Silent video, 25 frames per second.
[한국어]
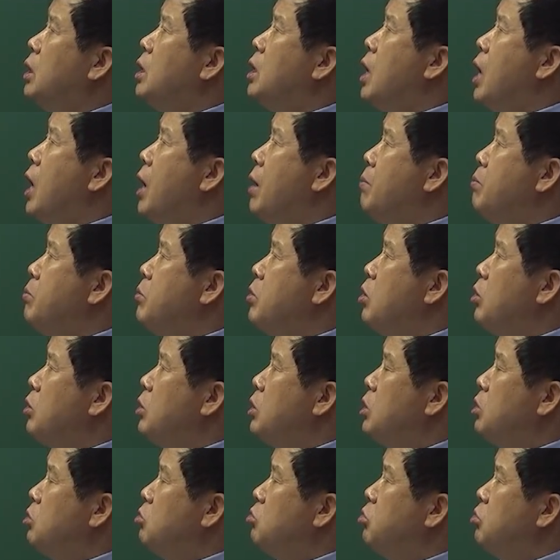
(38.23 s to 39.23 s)

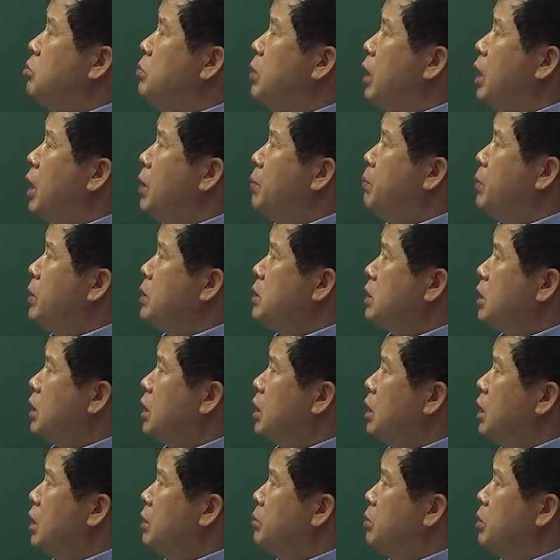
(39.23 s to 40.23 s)
압력이 9 m p a
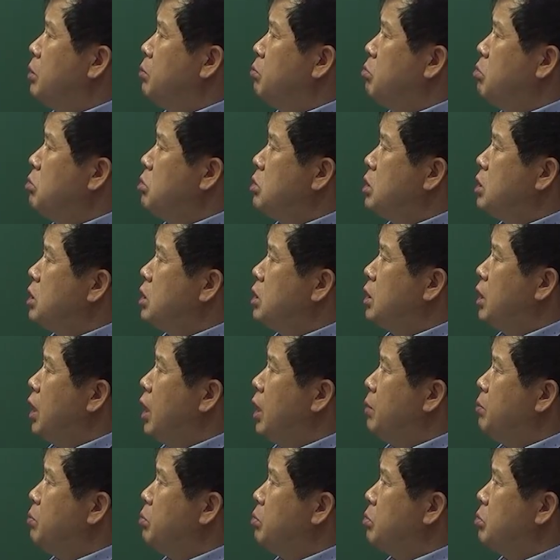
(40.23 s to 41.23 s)
라면 물질
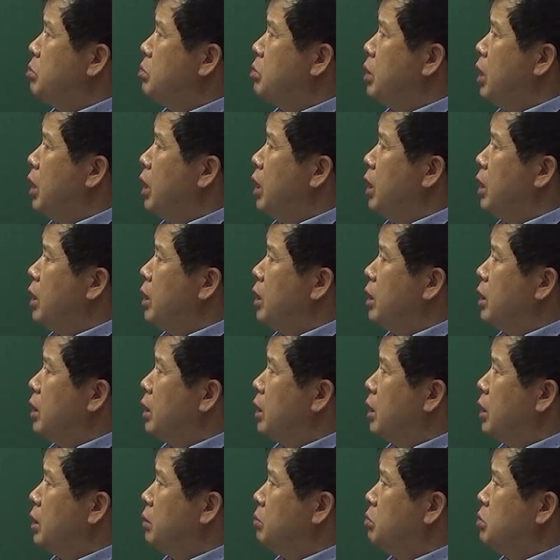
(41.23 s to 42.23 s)
내부의 어,
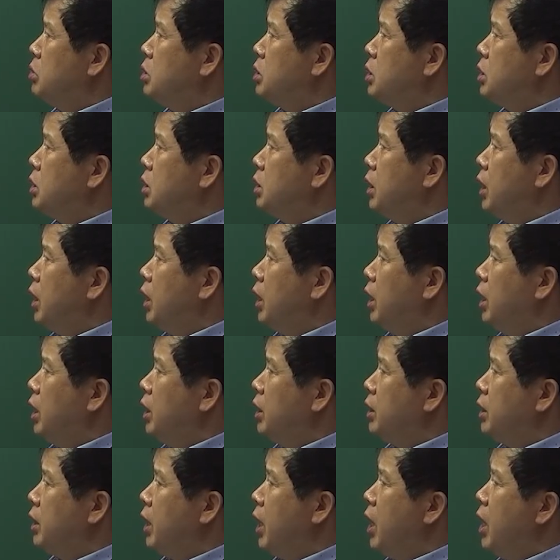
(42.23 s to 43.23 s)

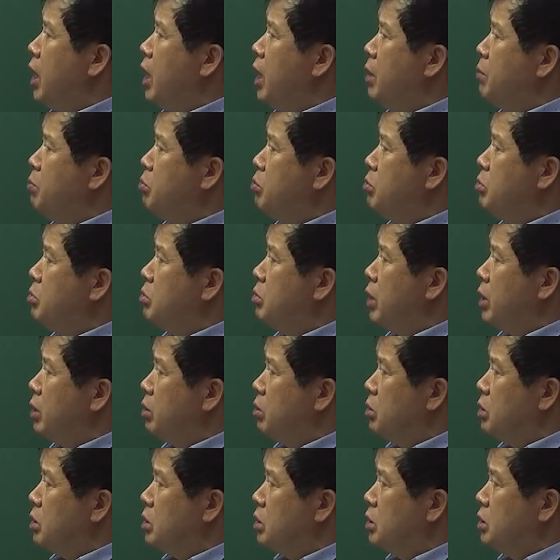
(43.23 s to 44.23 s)
물질의 내부
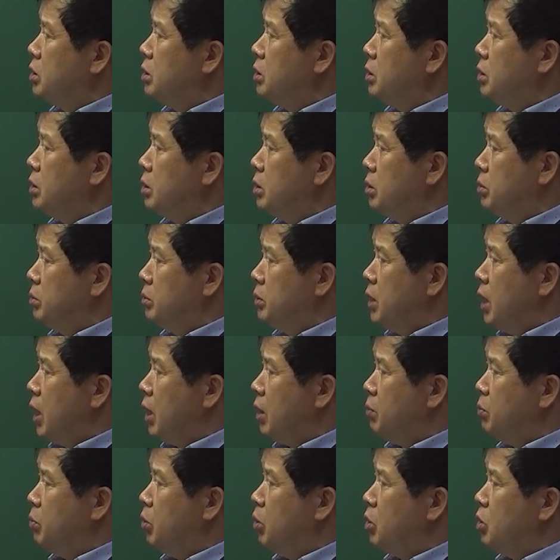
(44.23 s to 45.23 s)
에너지는
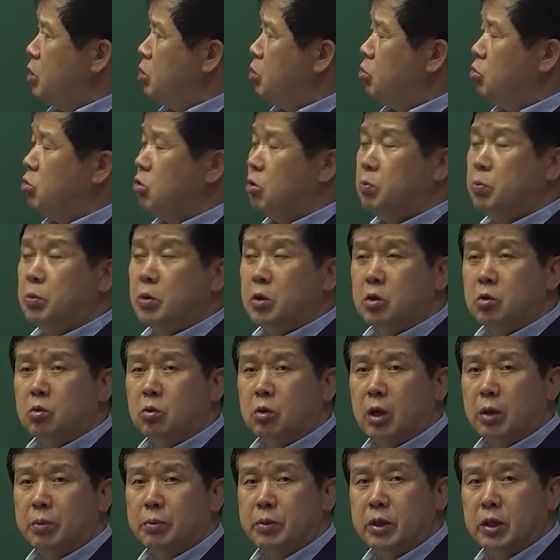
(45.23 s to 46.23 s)
약 몇
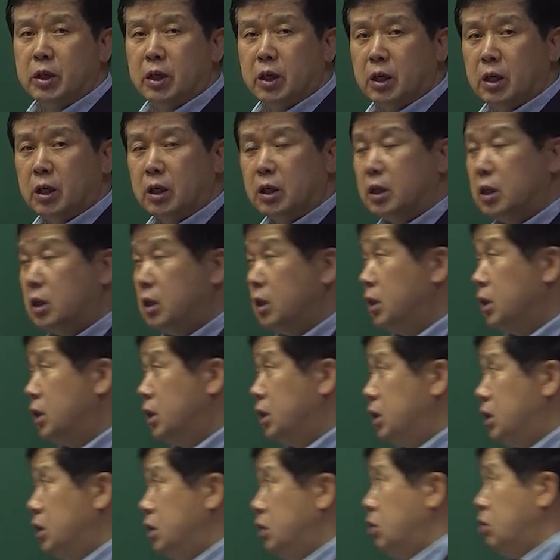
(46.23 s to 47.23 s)
kJkg이냐
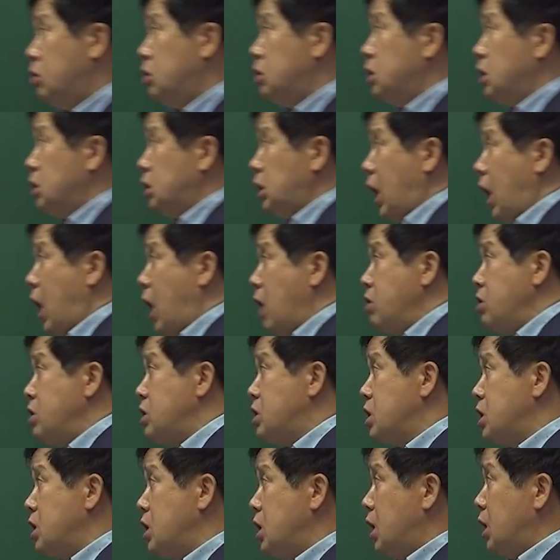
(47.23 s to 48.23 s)
이거는 이제 단위
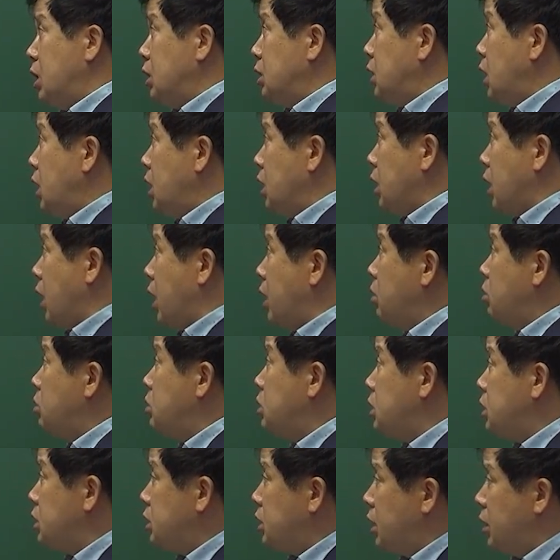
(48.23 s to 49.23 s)
질량당
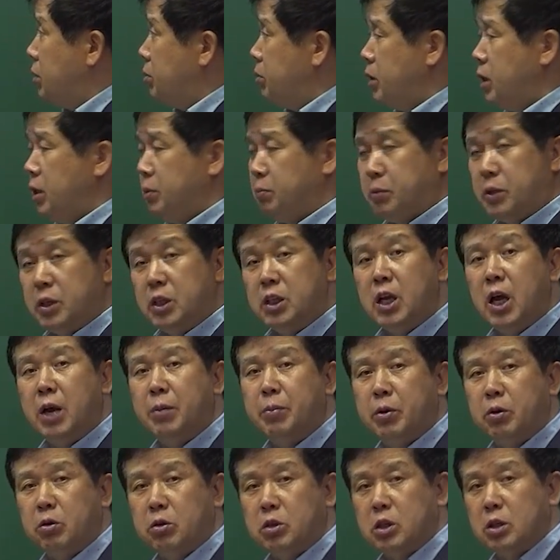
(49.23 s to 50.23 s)
에너지기 이 때문에
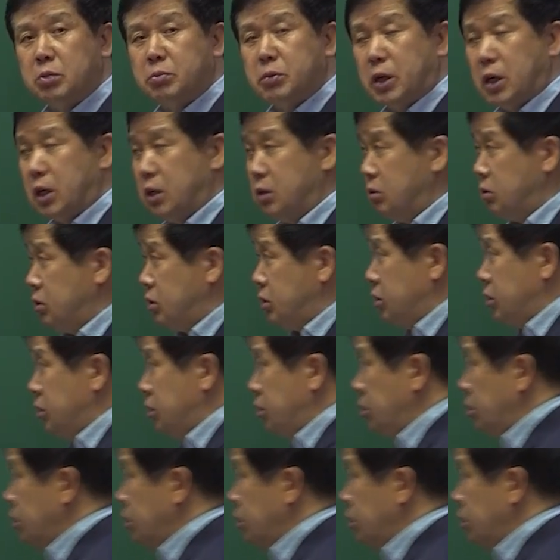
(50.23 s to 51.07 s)
비내부 에너지를 말하는 거죠.